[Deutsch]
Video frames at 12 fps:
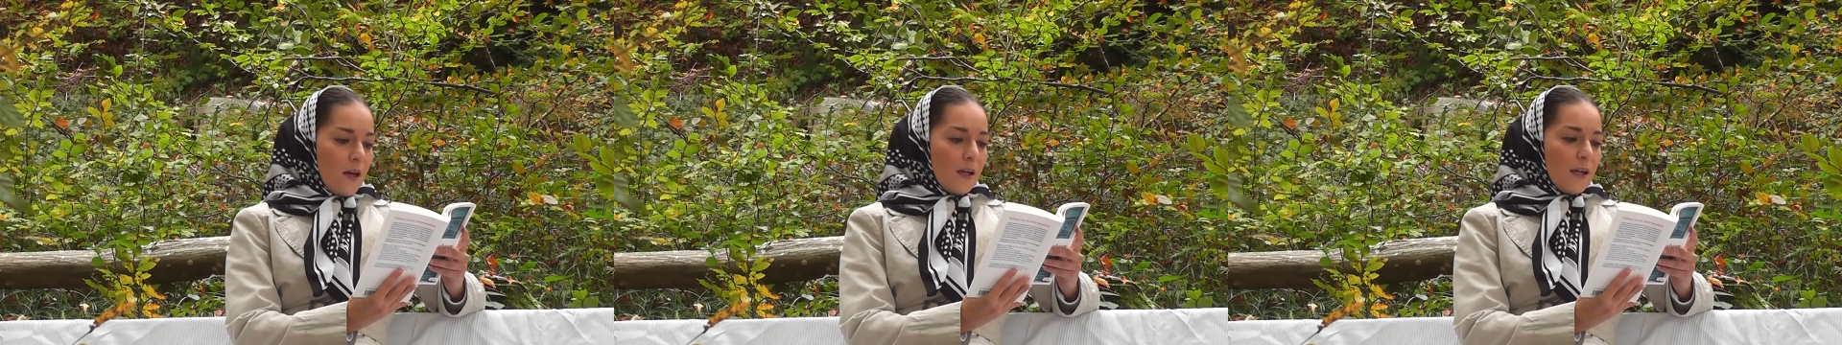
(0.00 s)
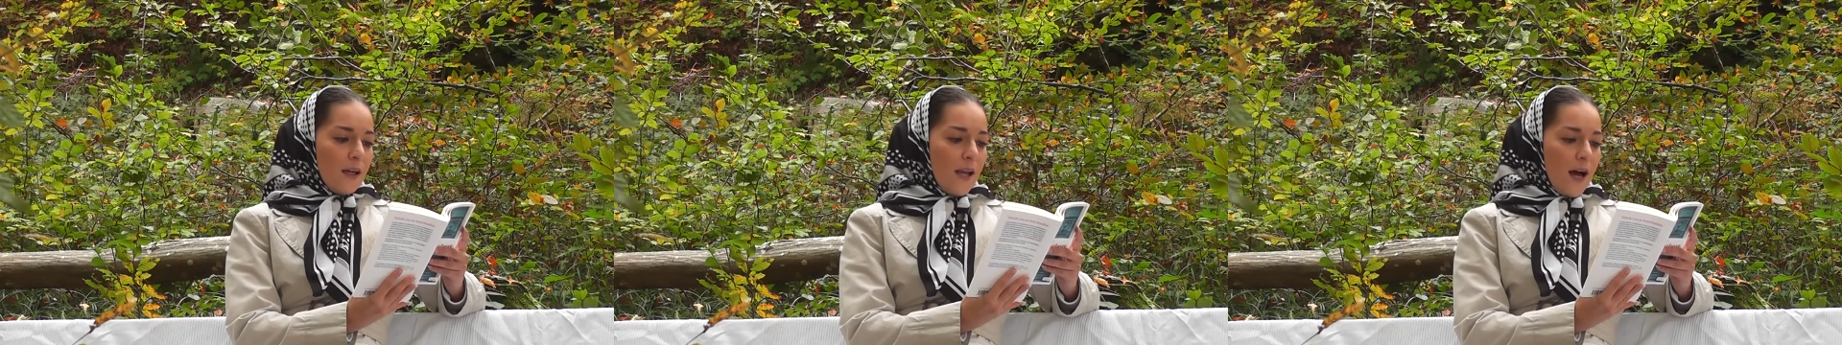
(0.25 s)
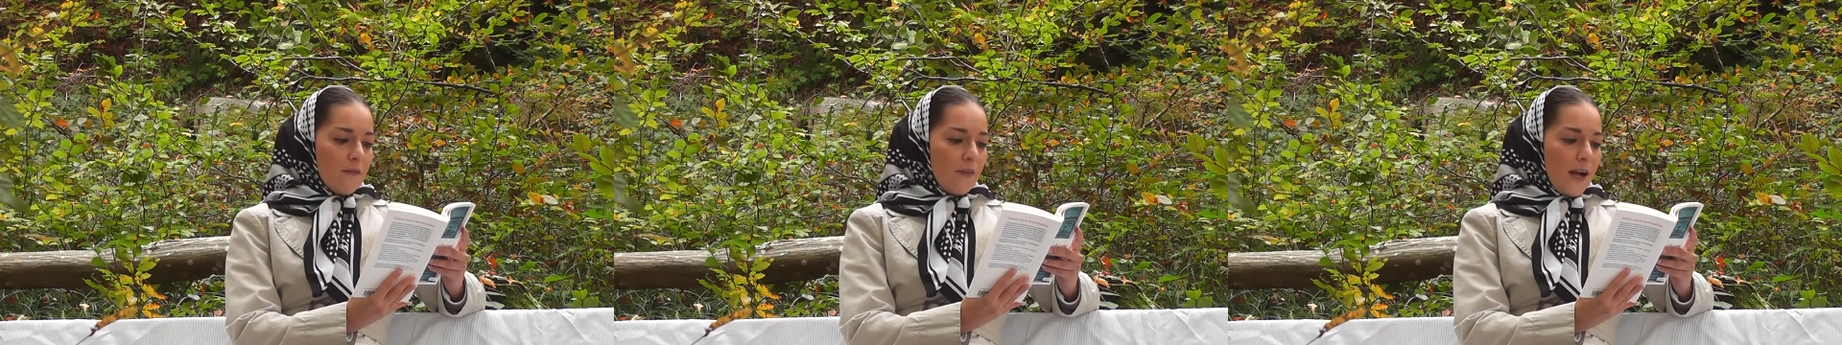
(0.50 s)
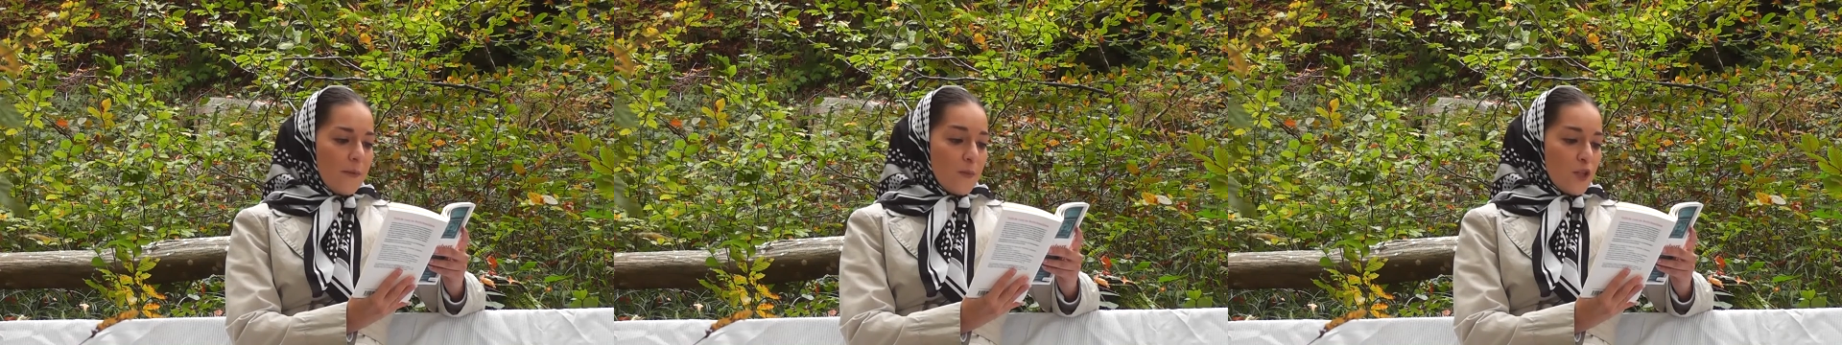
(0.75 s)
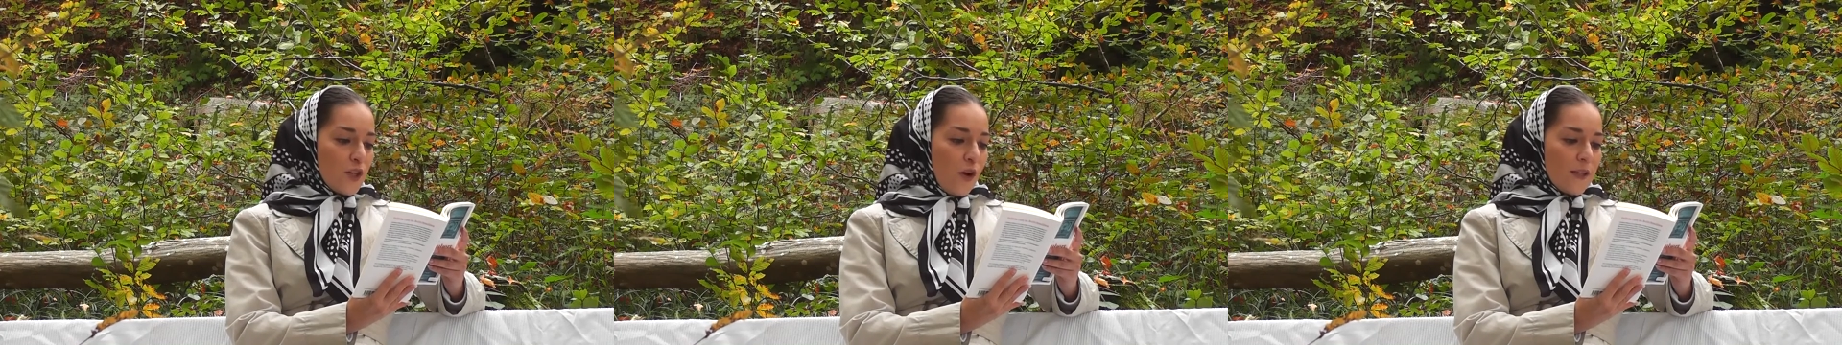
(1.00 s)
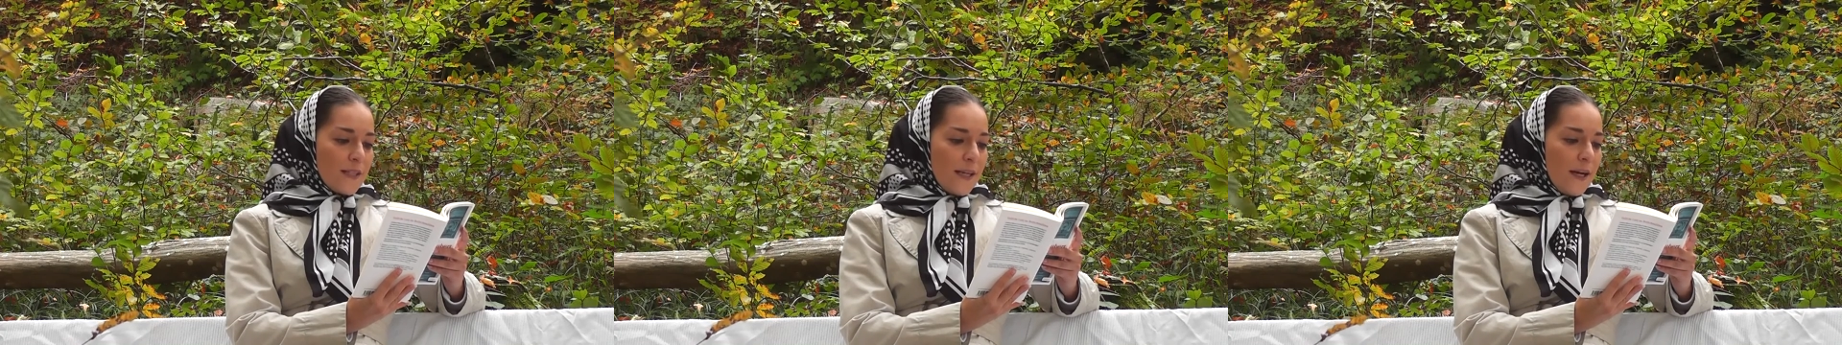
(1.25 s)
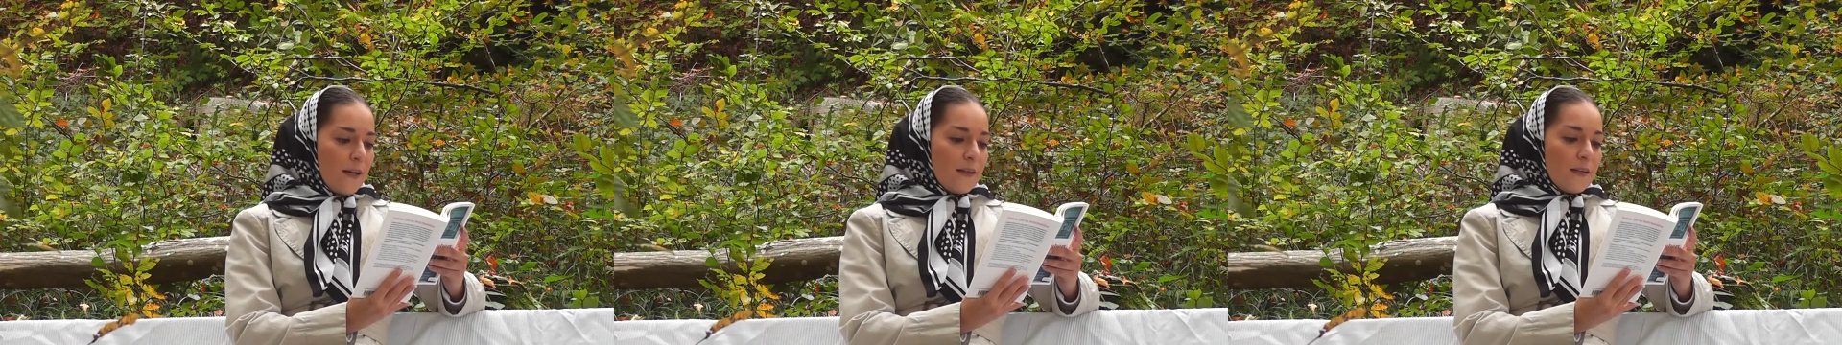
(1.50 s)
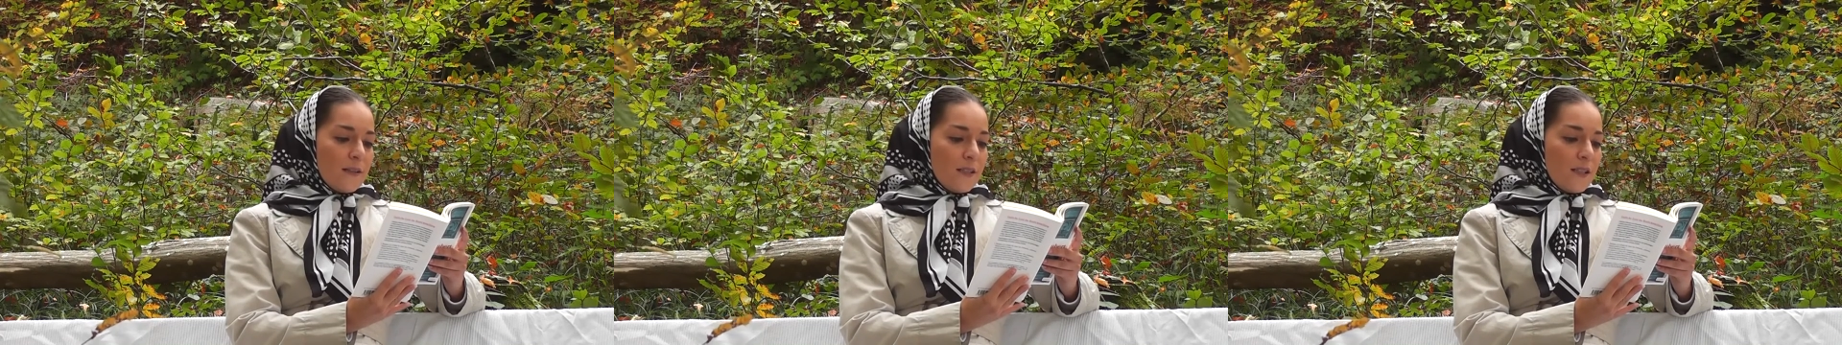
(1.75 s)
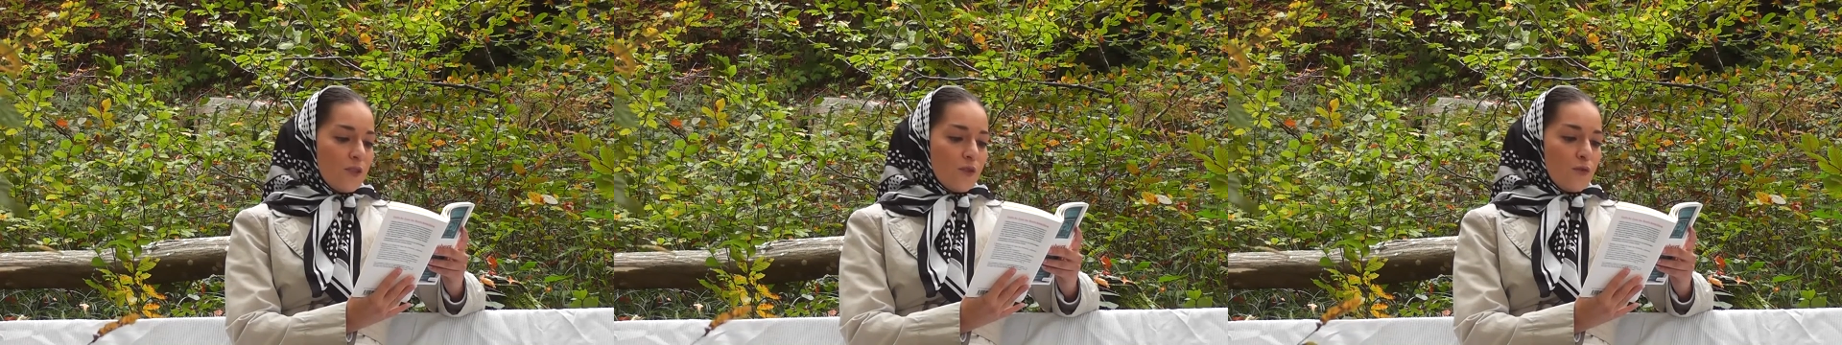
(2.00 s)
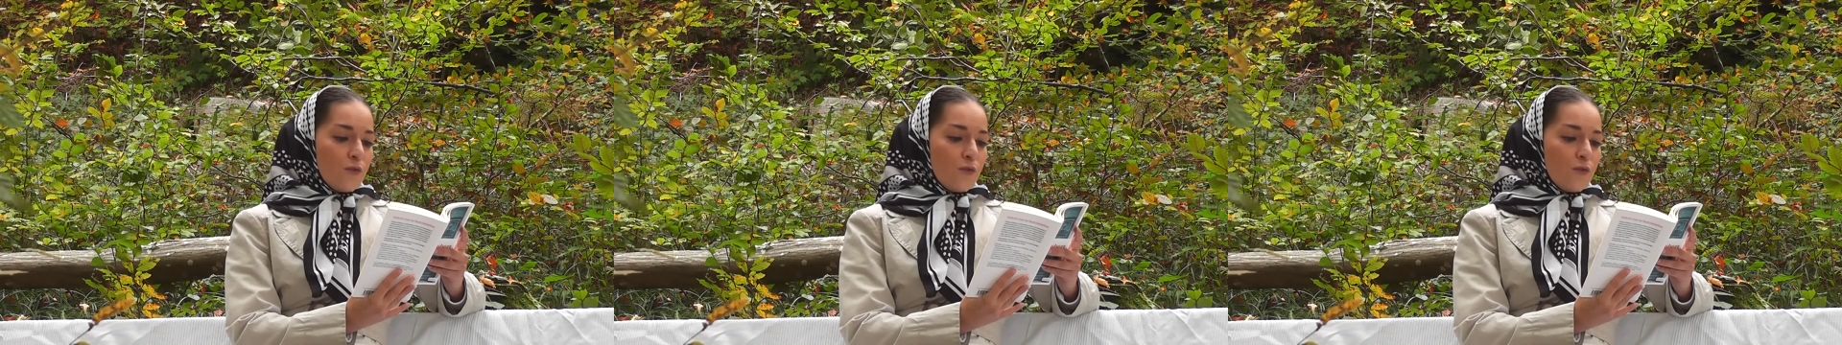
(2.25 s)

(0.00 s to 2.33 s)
Gelangweilt beschloss er, sich zu